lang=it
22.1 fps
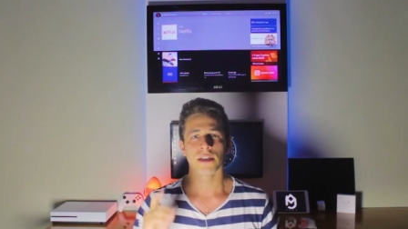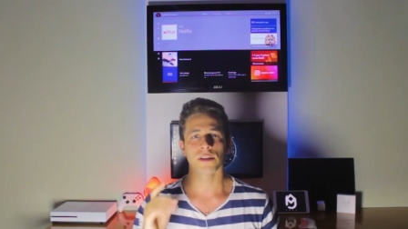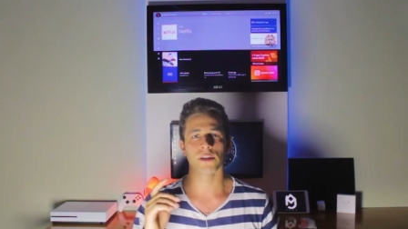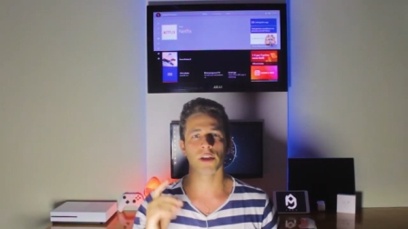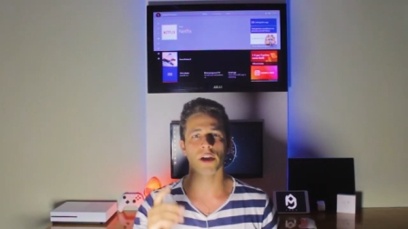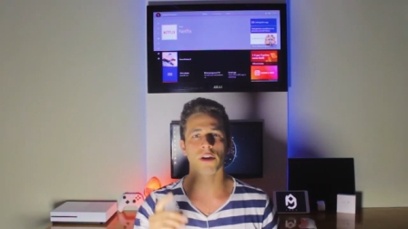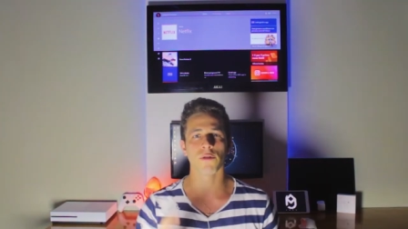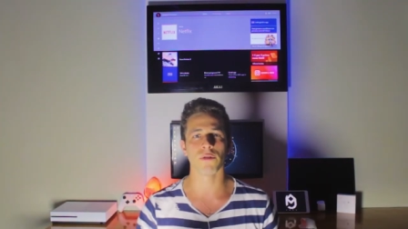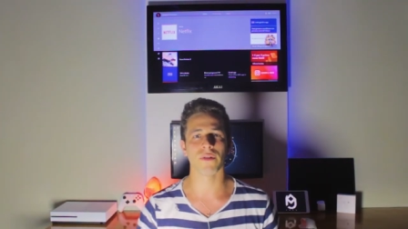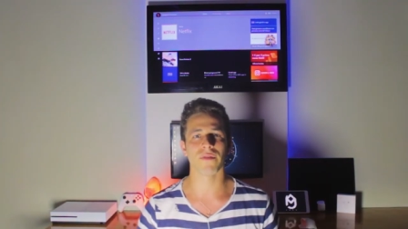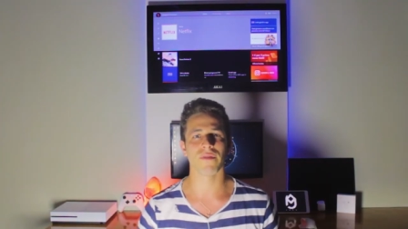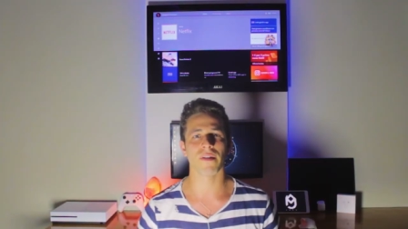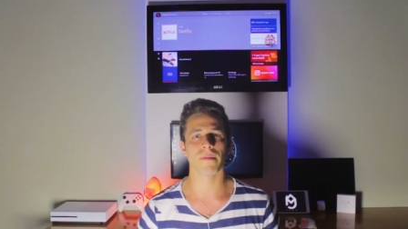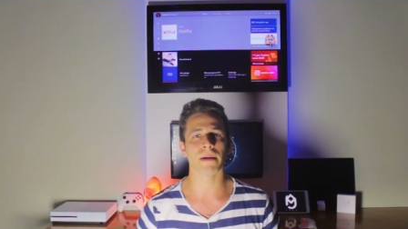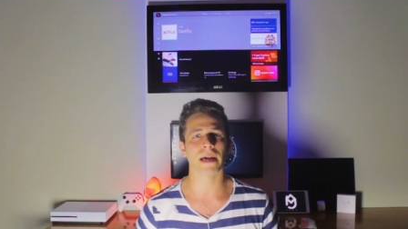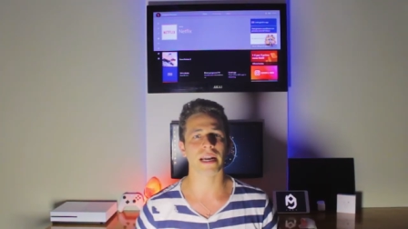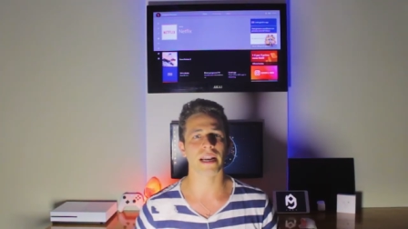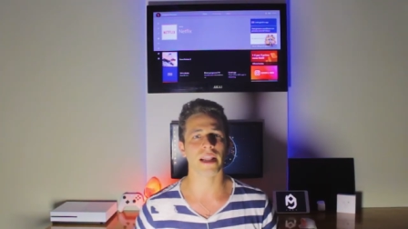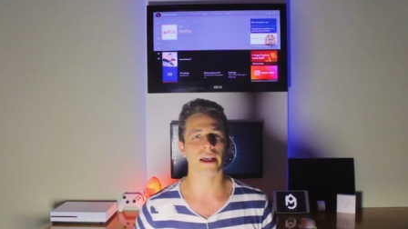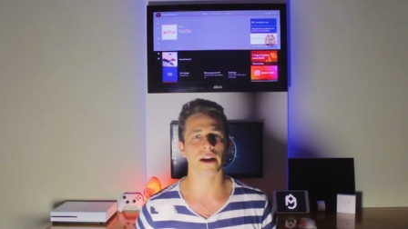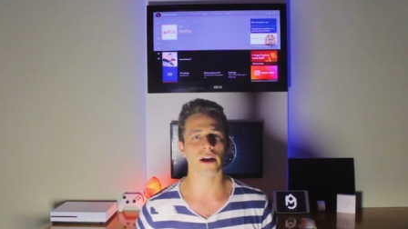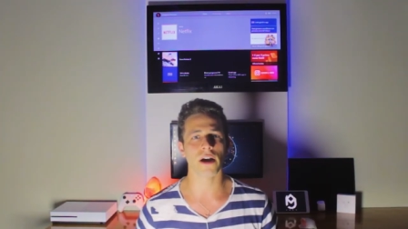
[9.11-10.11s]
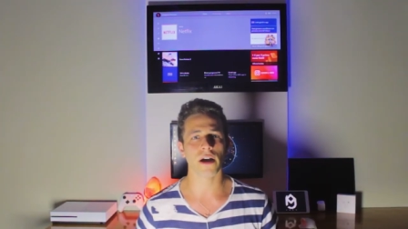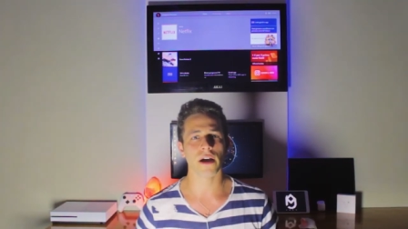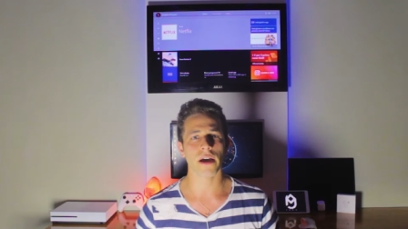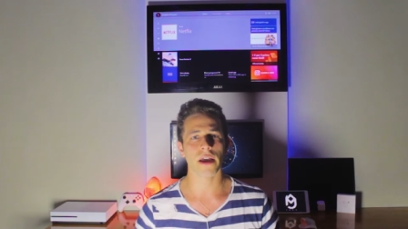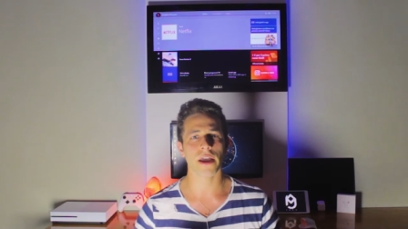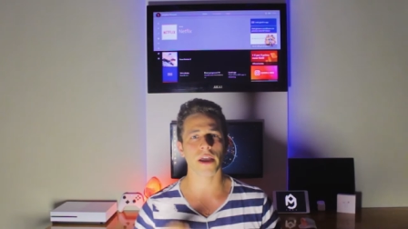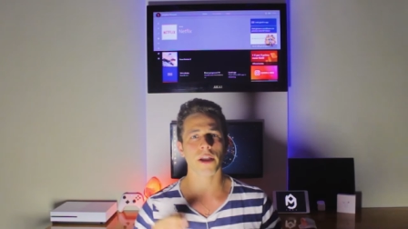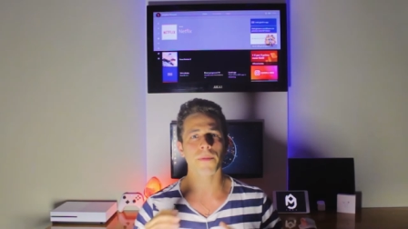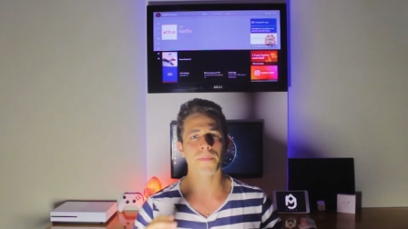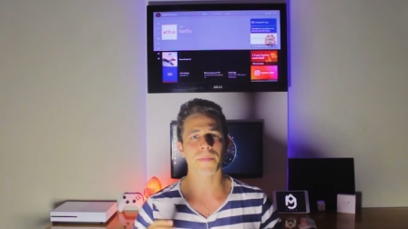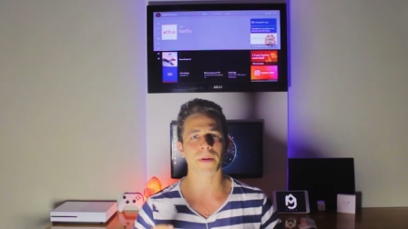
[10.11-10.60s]
di cui vi
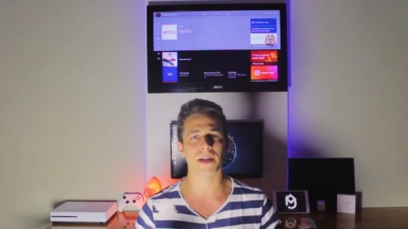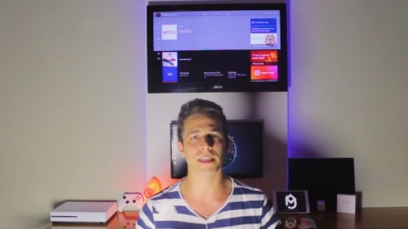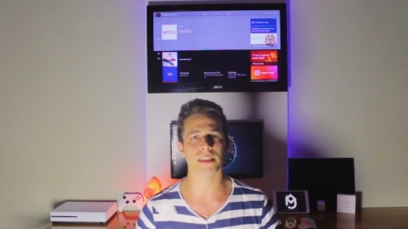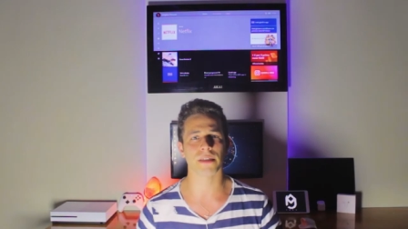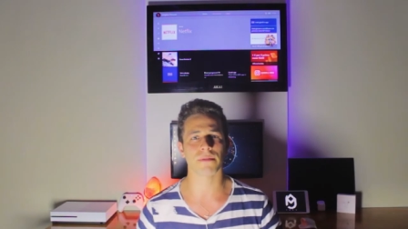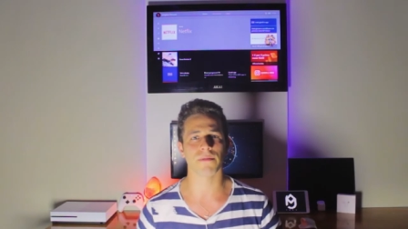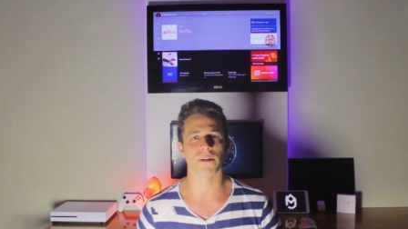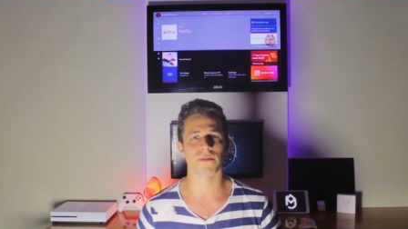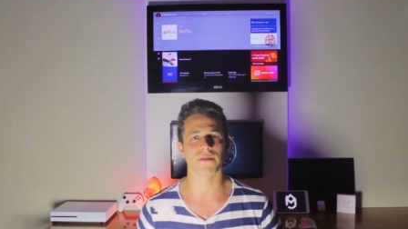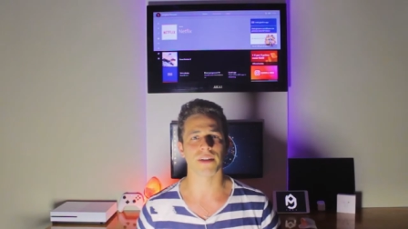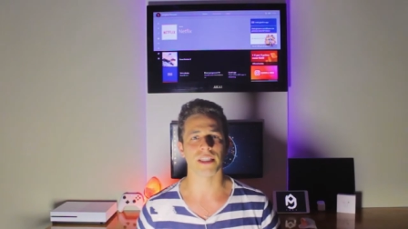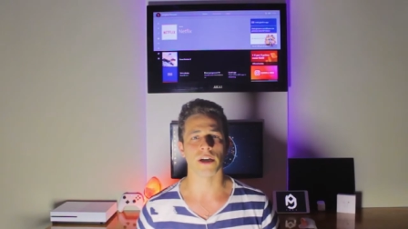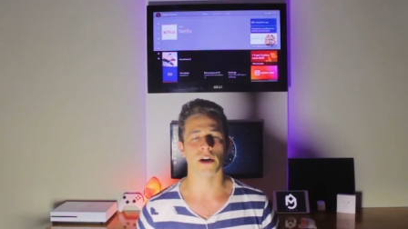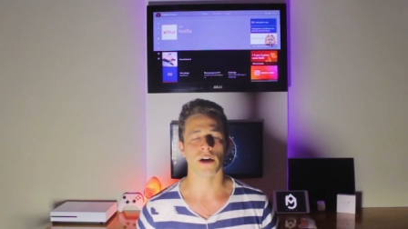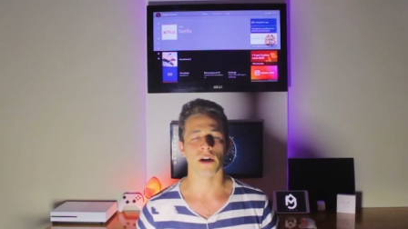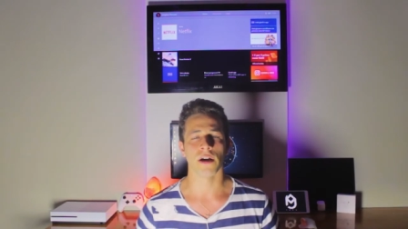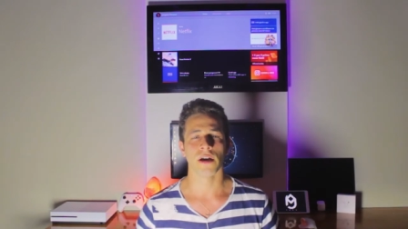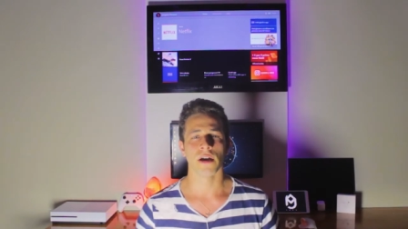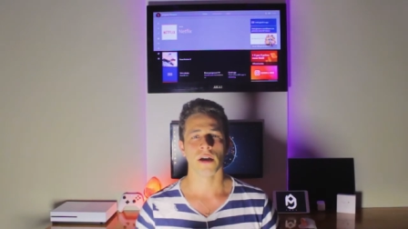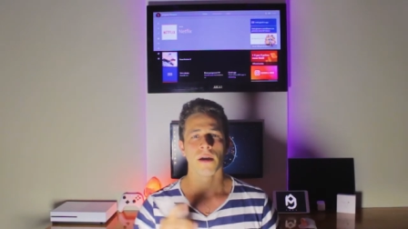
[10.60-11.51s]
parlerò in un prossimo video.